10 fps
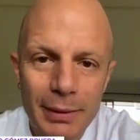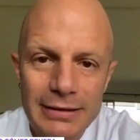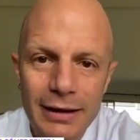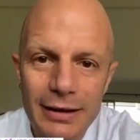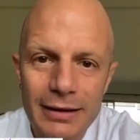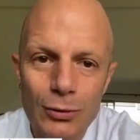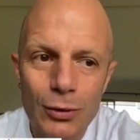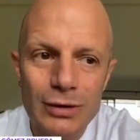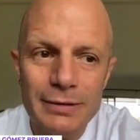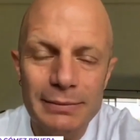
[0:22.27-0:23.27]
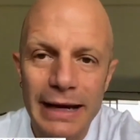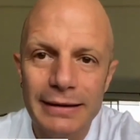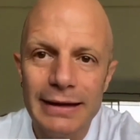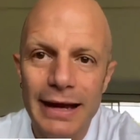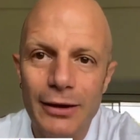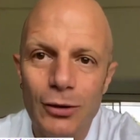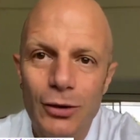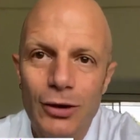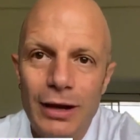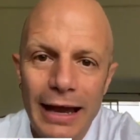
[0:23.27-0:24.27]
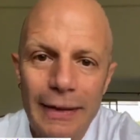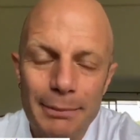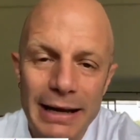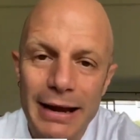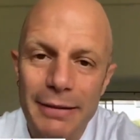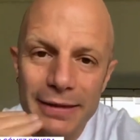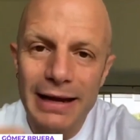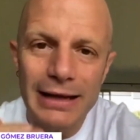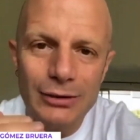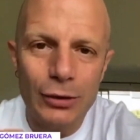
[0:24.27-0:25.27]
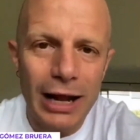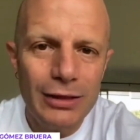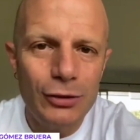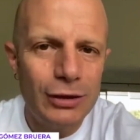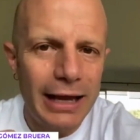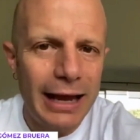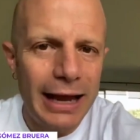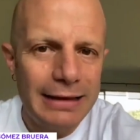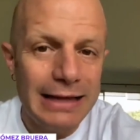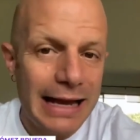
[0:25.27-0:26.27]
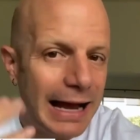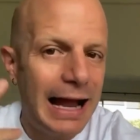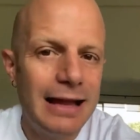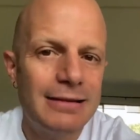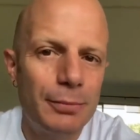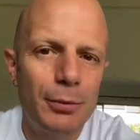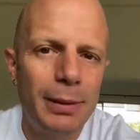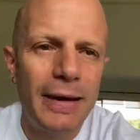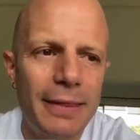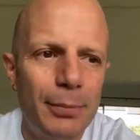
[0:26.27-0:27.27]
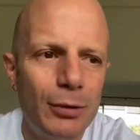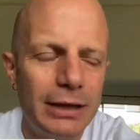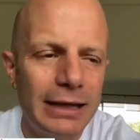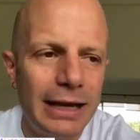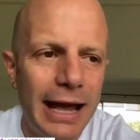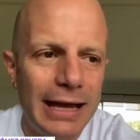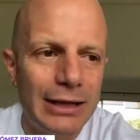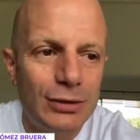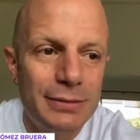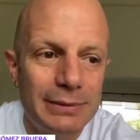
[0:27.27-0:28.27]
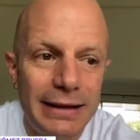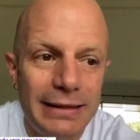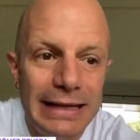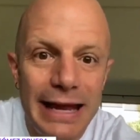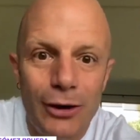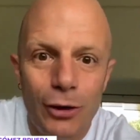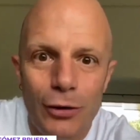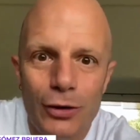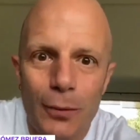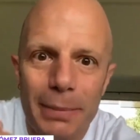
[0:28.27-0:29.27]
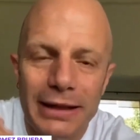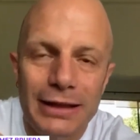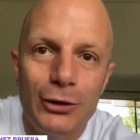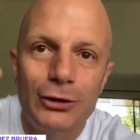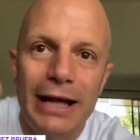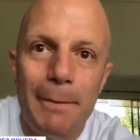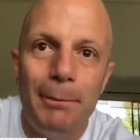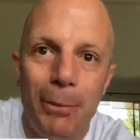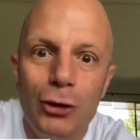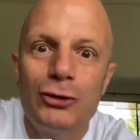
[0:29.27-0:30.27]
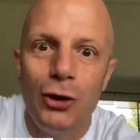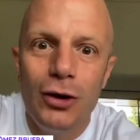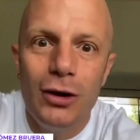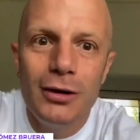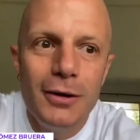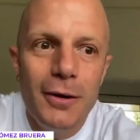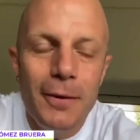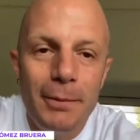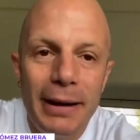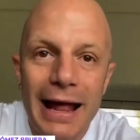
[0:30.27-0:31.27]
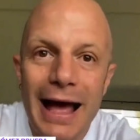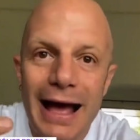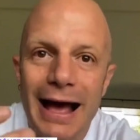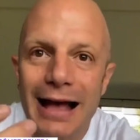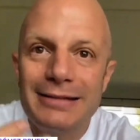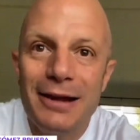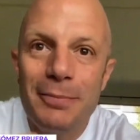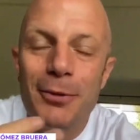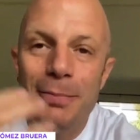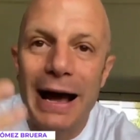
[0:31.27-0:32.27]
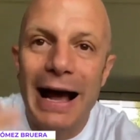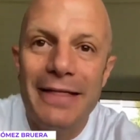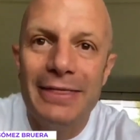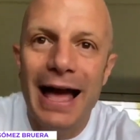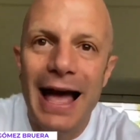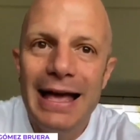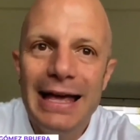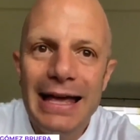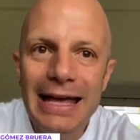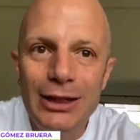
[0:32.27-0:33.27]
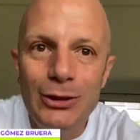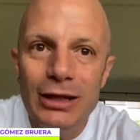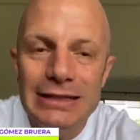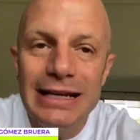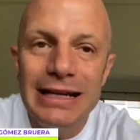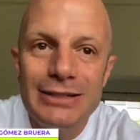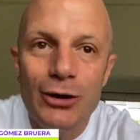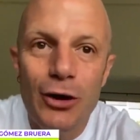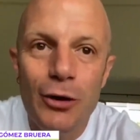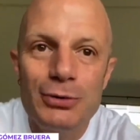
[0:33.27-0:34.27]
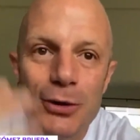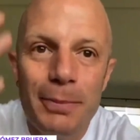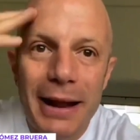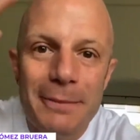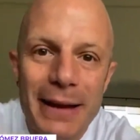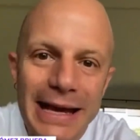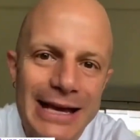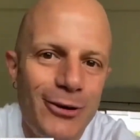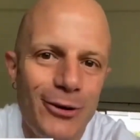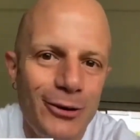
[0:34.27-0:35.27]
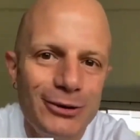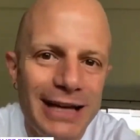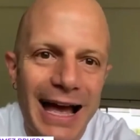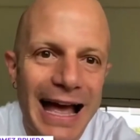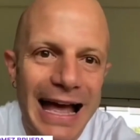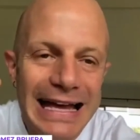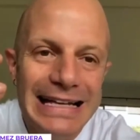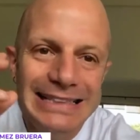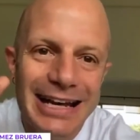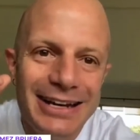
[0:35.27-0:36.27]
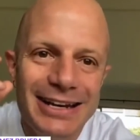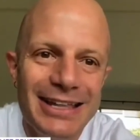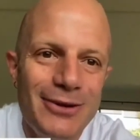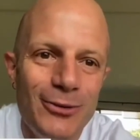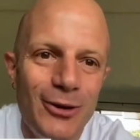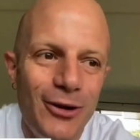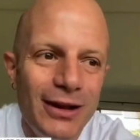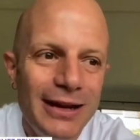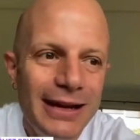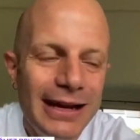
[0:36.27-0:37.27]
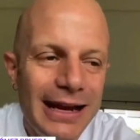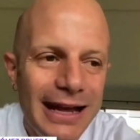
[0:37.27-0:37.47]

me parece ridículo aceptar dinero en plena veda electoral donde es ilegal hacer propaganda política y tú aceptar dinero de un partido tramposo para hacer propaganda y tú decir que son la opción para México. O sea, es tan ridículo